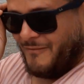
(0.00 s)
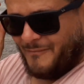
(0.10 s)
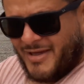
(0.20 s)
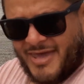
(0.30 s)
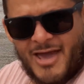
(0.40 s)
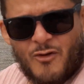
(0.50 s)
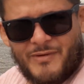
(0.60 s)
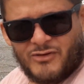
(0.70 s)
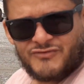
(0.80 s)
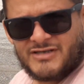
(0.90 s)
Para quem
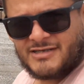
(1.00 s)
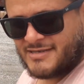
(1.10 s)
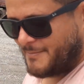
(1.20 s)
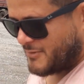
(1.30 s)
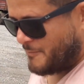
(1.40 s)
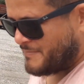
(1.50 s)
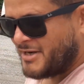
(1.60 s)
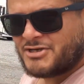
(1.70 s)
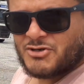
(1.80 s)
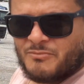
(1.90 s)
acompanha os vídeos sabe que eu
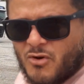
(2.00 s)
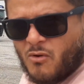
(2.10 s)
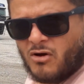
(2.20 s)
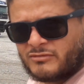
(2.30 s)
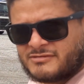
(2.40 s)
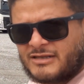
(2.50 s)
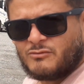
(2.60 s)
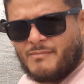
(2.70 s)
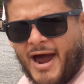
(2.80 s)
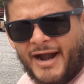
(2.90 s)
perdi o meu óculos lá no
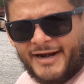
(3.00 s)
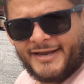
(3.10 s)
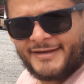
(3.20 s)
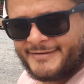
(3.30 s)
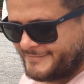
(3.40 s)
mar, né?